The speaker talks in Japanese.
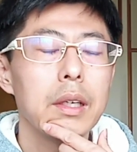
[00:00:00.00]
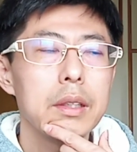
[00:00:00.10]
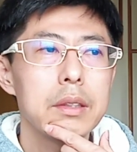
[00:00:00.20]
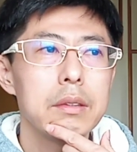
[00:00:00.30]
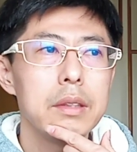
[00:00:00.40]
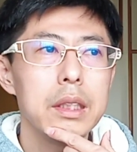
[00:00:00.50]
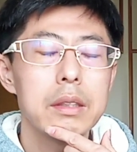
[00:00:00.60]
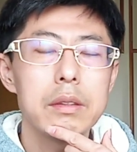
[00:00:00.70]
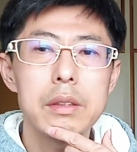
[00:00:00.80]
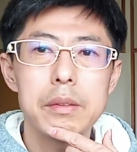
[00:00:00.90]
あれ数字
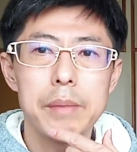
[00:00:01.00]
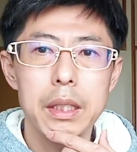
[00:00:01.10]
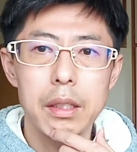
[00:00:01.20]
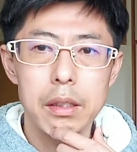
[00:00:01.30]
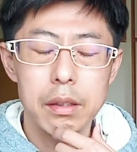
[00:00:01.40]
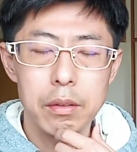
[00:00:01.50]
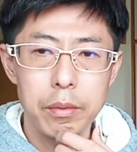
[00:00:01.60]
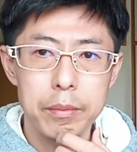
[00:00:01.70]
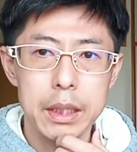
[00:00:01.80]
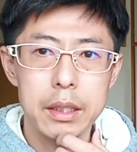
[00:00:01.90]
いくつまで
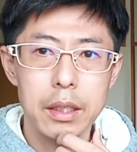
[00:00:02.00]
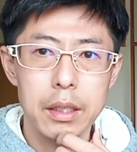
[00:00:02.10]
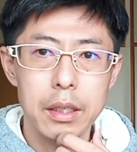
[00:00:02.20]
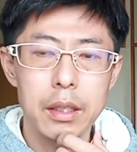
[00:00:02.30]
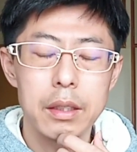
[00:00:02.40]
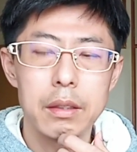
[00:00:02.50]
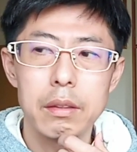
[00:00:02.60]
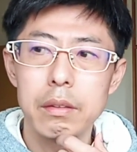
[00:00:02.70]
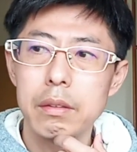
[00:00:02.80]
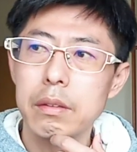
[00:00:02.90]
飲みましたっけ
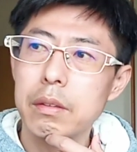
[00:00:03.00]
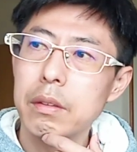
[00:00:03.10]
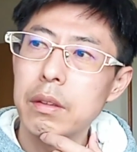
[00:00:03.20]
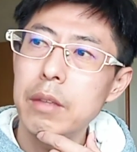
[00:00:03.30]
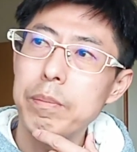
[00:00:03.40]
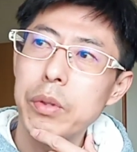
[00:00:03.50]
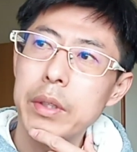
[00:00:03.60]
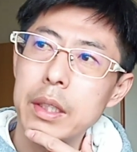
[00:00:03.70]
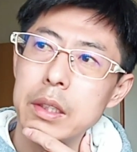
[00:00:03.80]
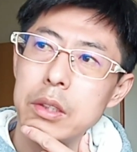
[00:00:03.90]
日本では